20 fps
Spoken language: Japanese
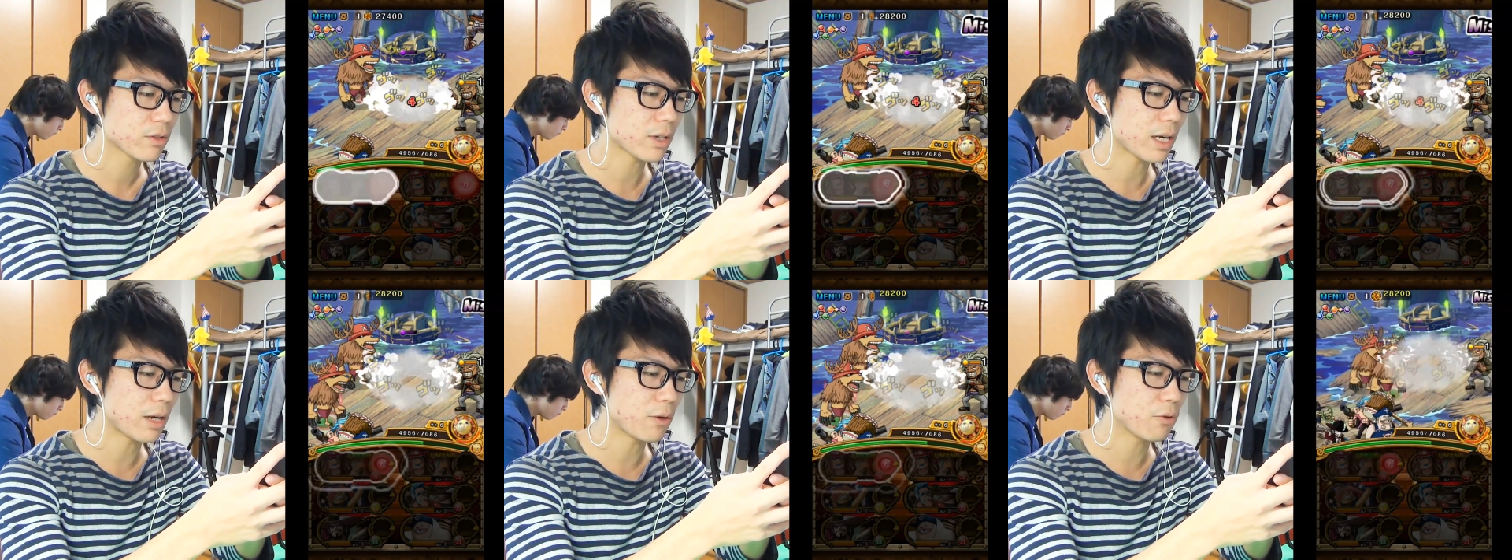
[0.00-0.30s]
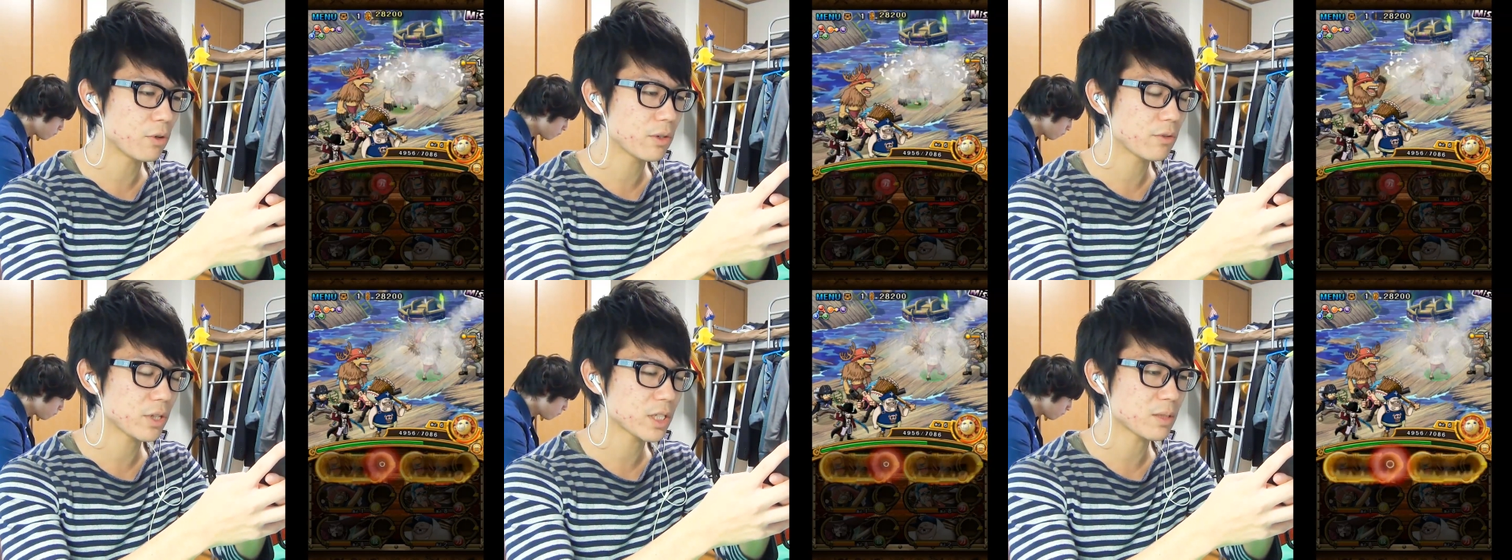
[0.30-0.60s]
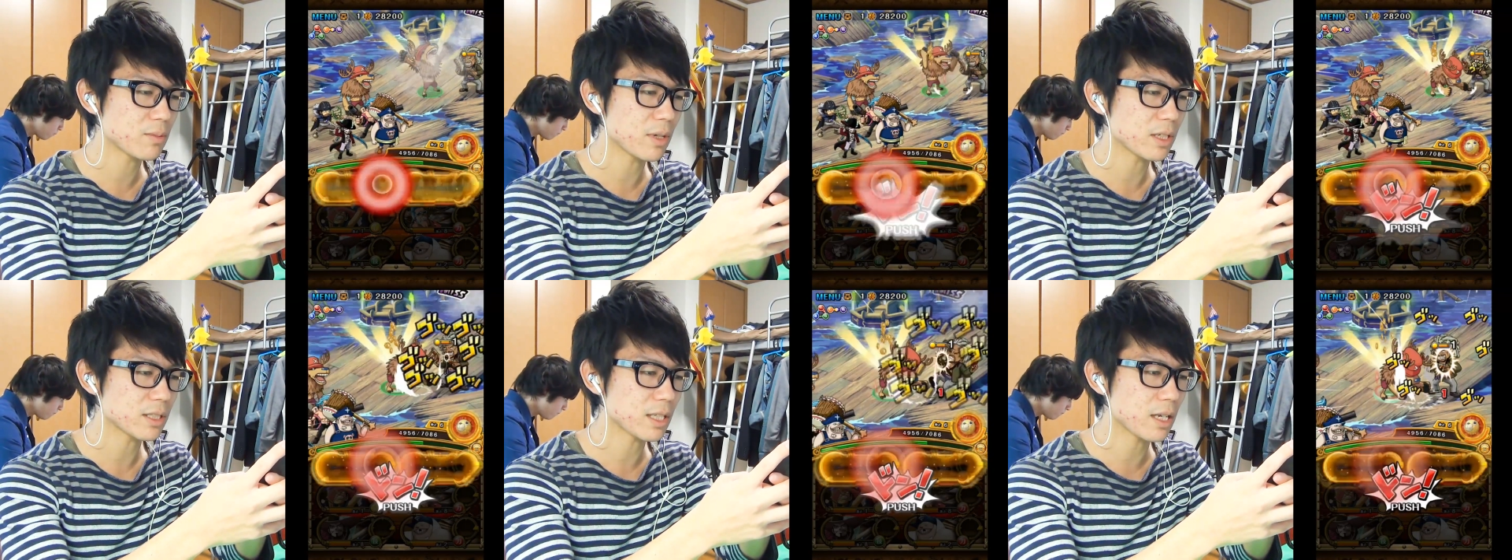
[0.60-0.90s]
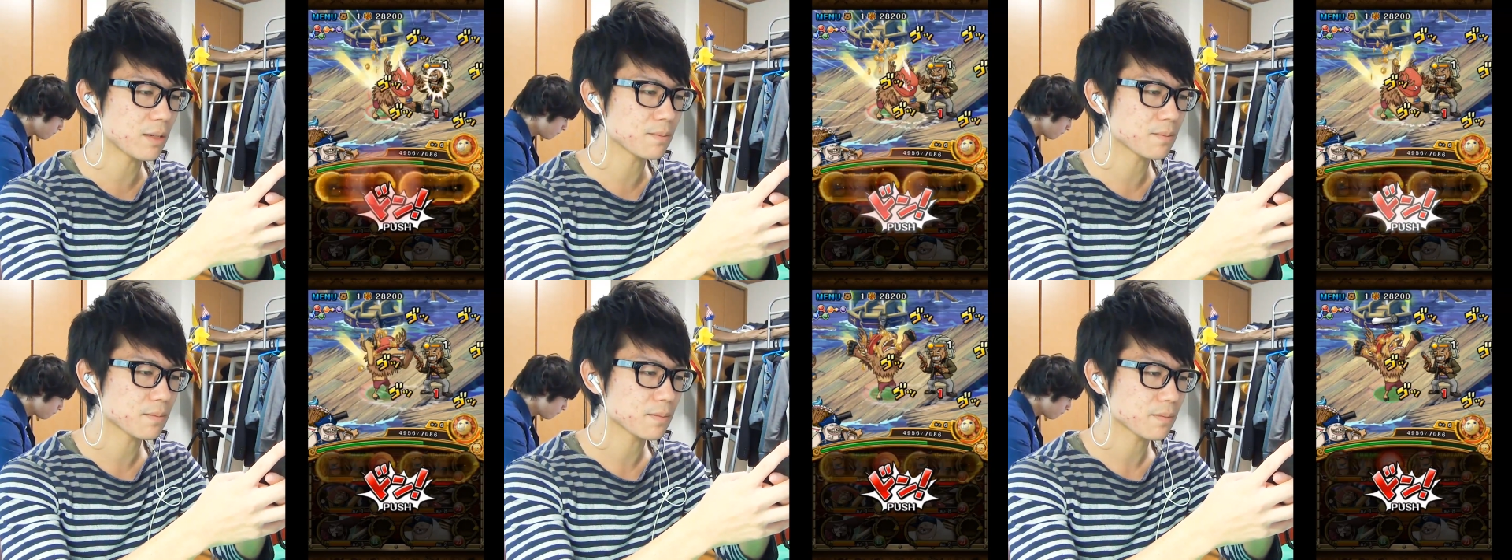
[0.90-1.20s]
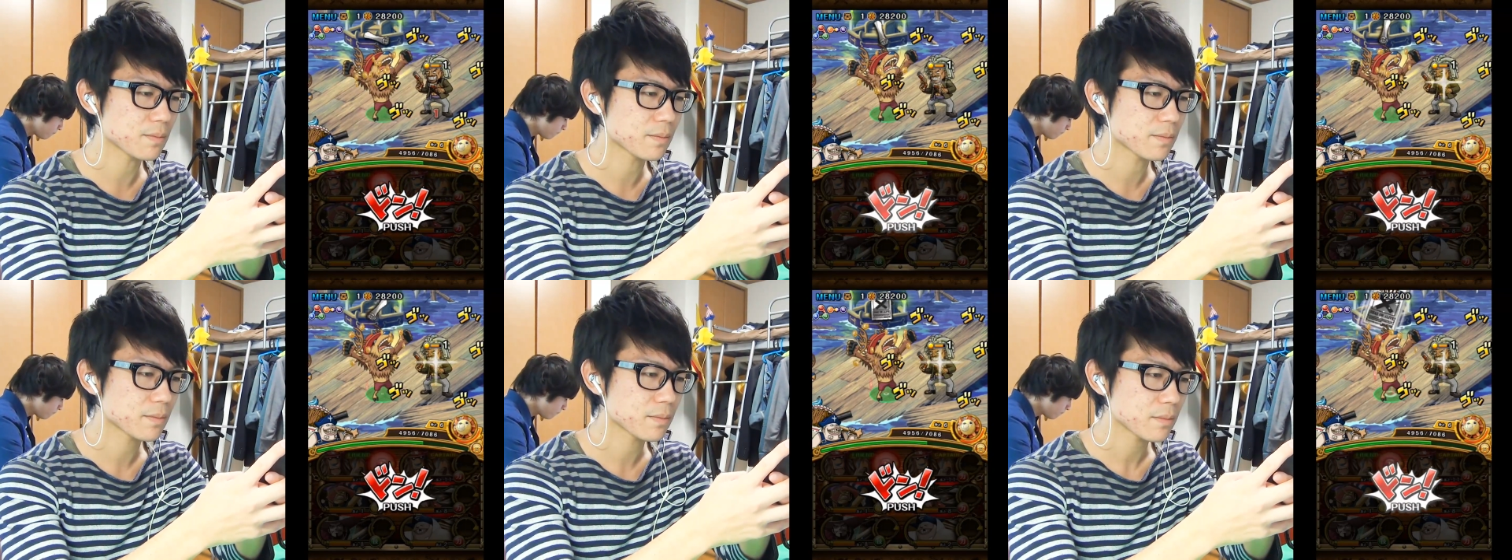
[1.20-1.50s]
深追いはしませ
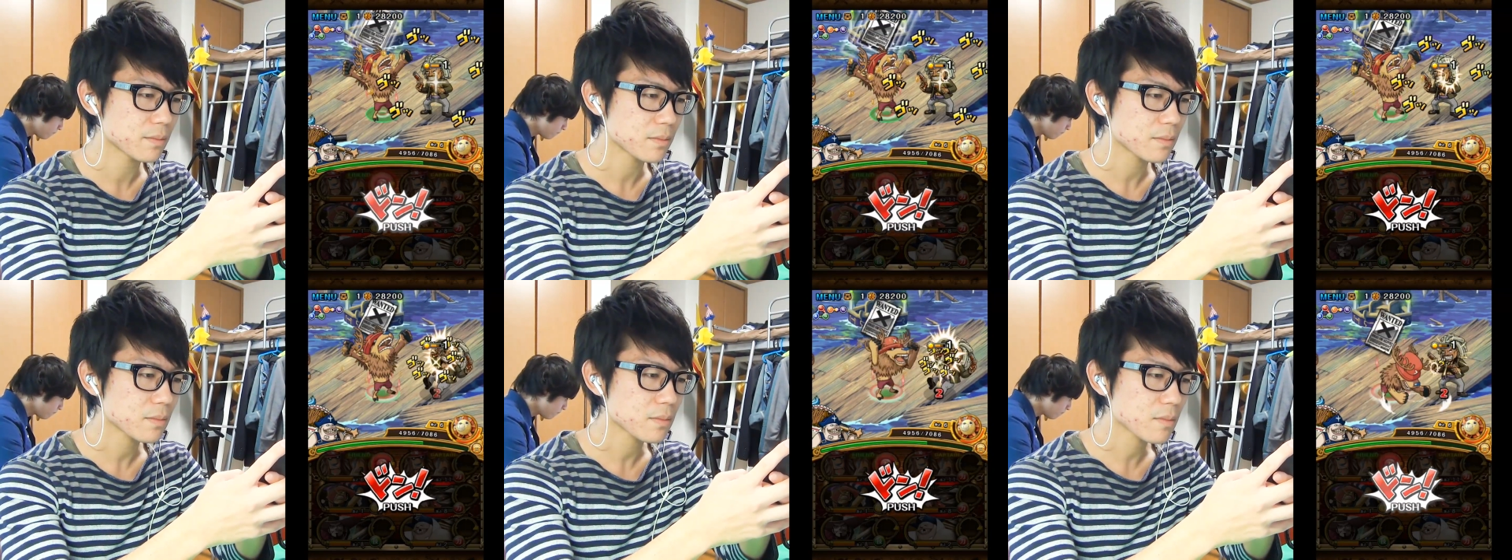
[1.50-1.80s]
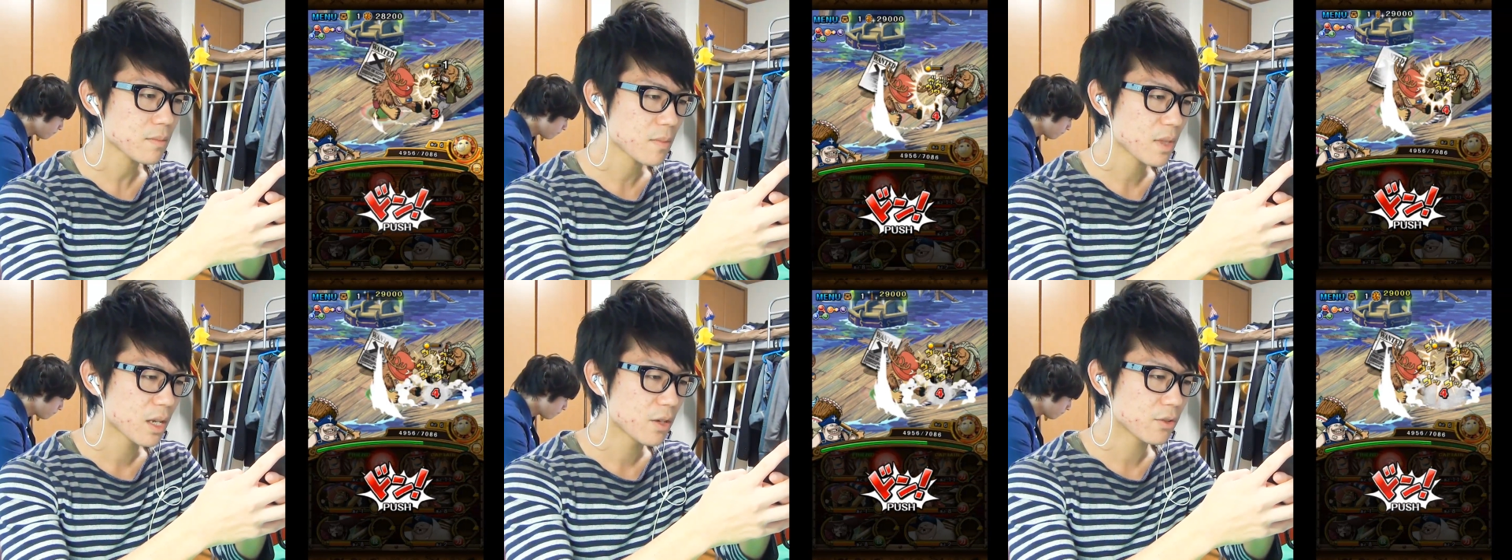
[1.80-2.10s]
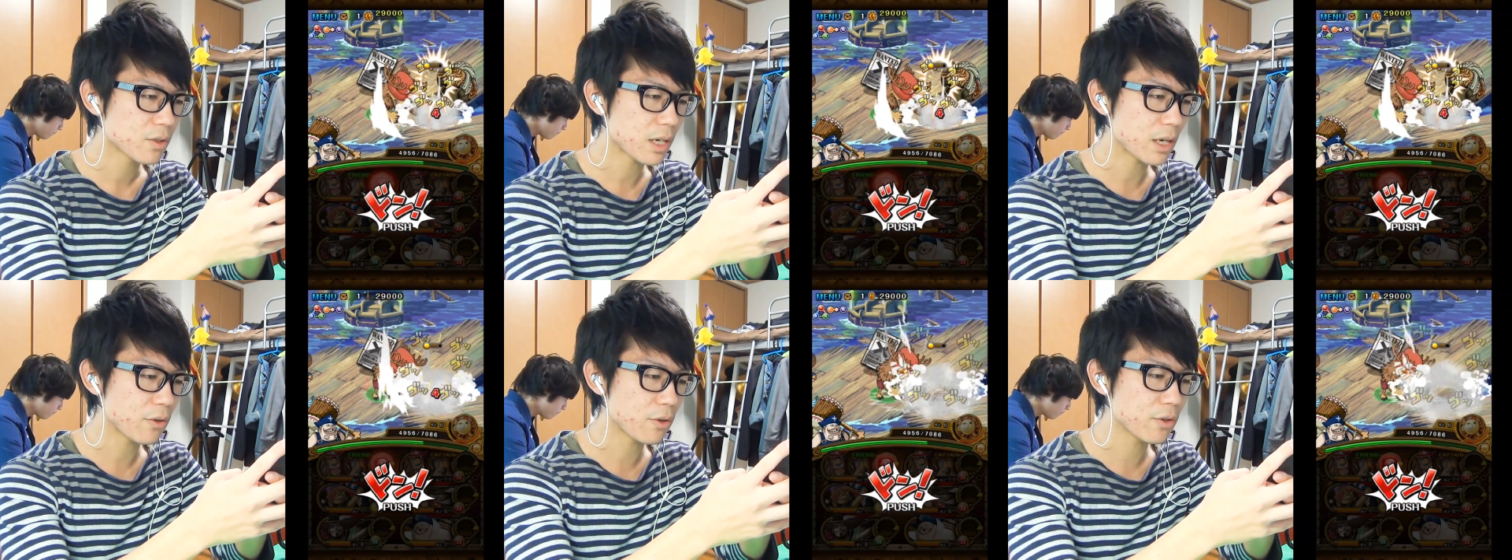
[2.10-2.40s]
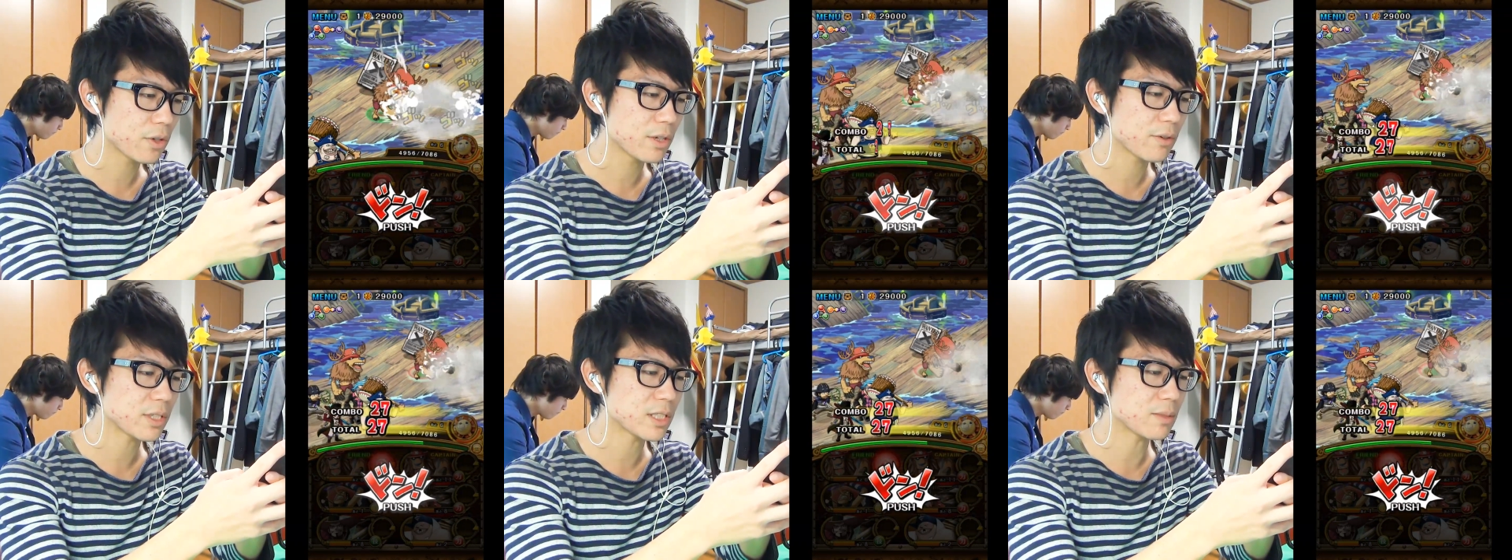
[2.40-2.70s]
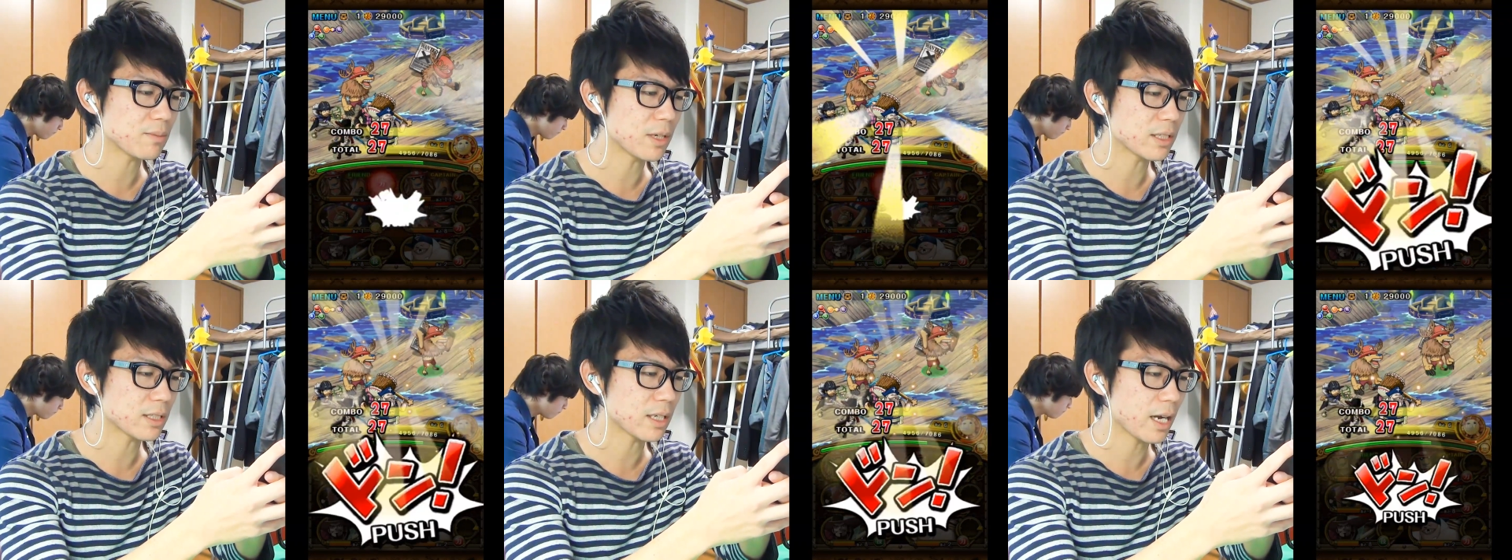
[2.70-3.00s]
んったは
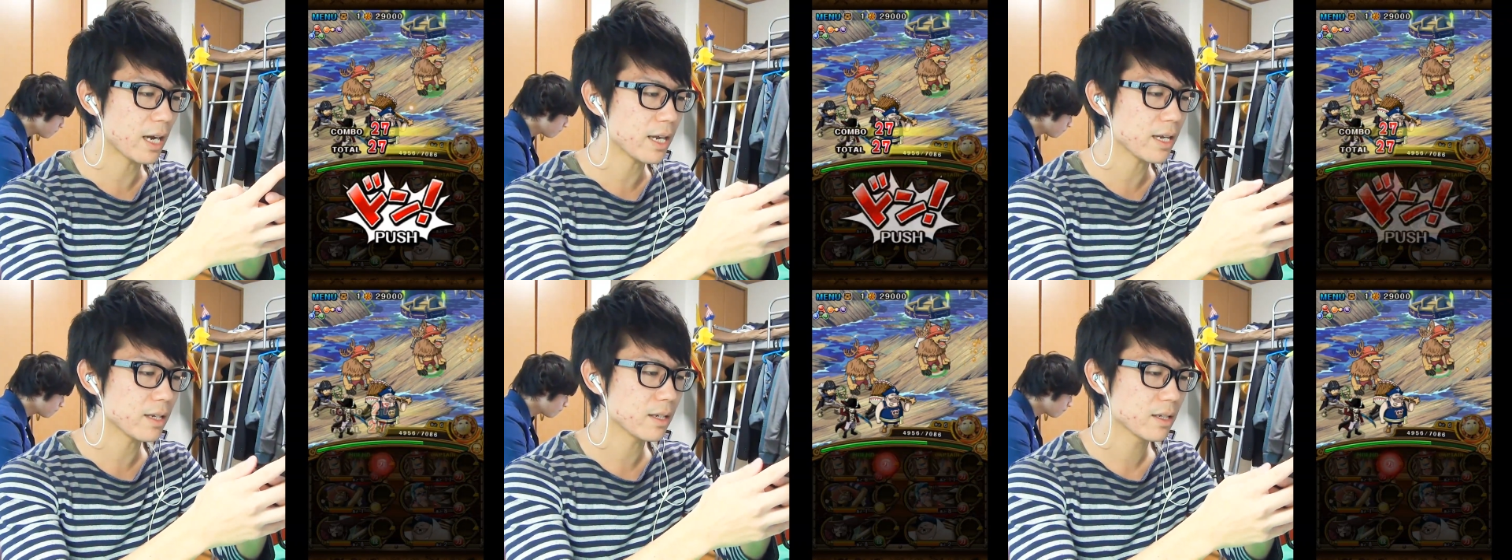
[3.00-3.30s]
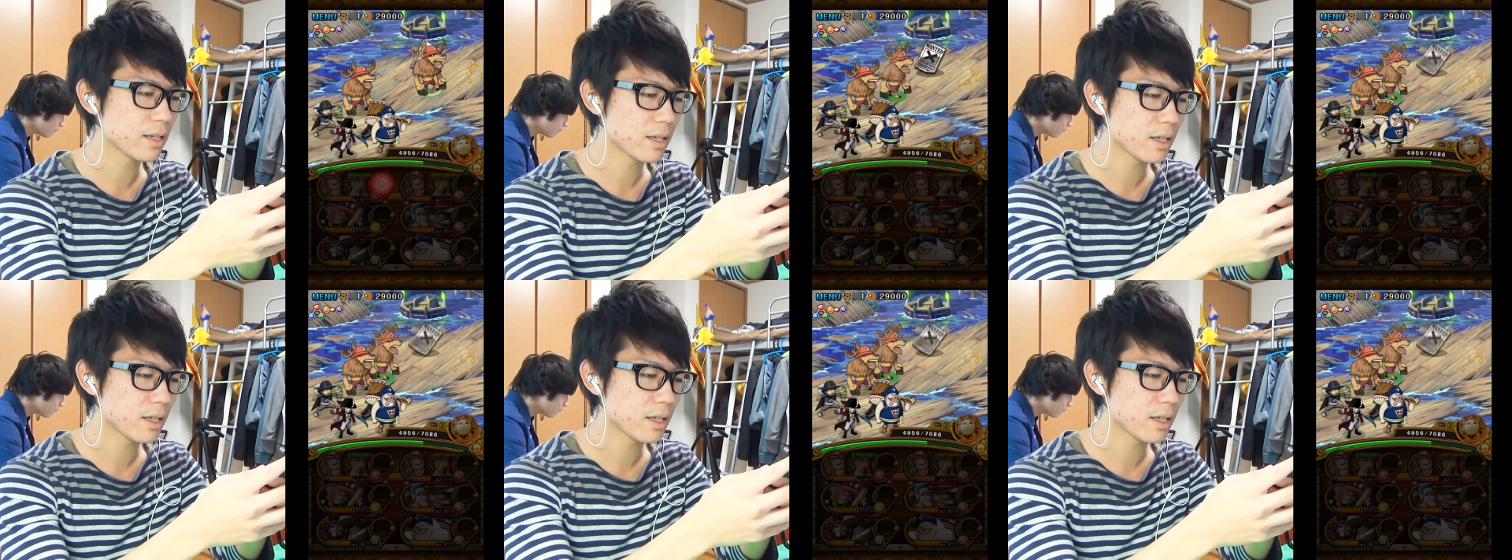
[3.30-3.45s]
しませんはい